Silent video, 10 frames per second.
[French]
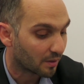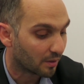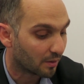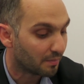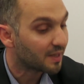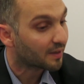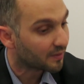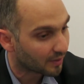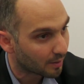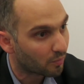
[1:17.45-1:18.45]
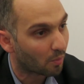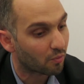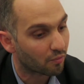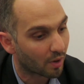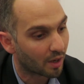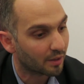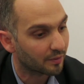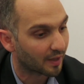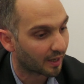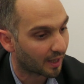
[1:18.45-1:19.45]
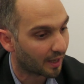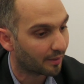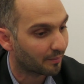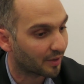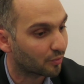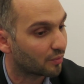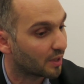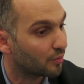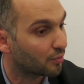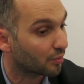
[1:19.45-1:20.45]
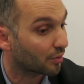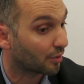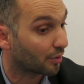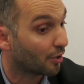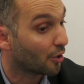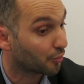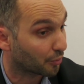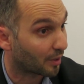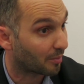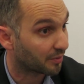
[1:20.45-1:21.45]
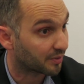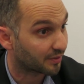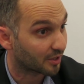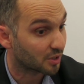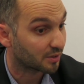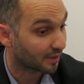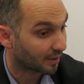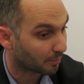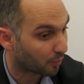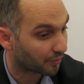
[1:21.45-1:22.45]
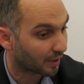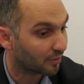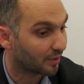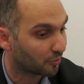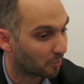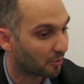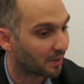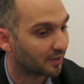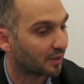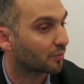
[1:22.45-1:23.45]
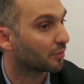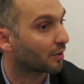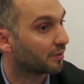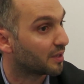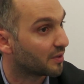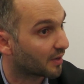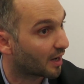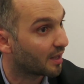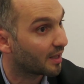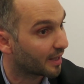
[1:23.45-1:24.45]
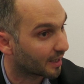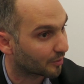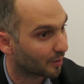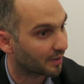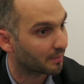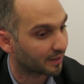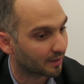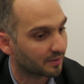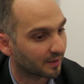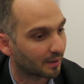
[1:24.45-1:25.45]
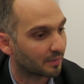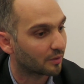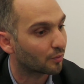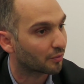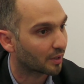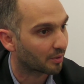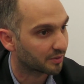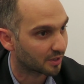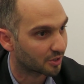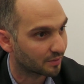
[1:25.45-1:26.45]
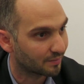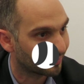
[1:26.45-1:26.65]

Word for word: Euh, maîtriser pour pouvoir derrière basculer sur, euh, sur de l'apprentissage. Et c'est pour ça que les deux premières années sont en initial et que le troisième, quatrième et cinquième année se font en apprentissage.